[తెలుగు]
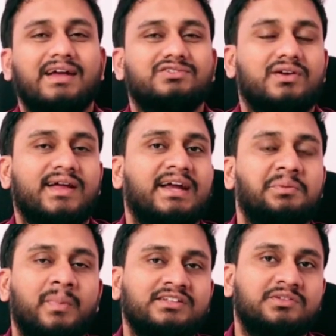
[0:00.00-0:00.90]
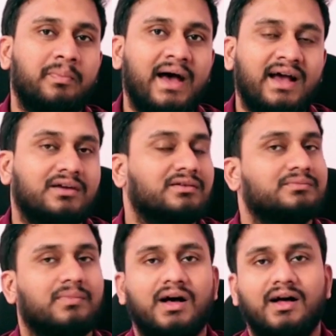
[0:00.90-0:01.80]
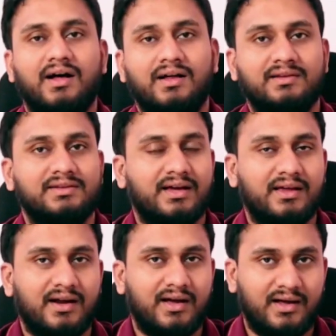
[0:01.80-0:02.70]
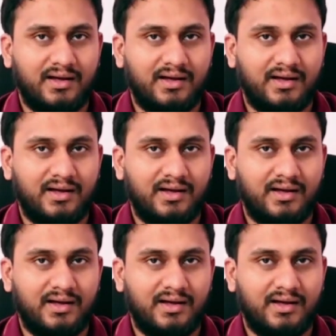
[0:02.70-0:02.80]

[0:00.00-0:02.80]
యాక్చువల్లీ ఎయిట్ మంత్స్ బ్యాక్ మా దగ్గర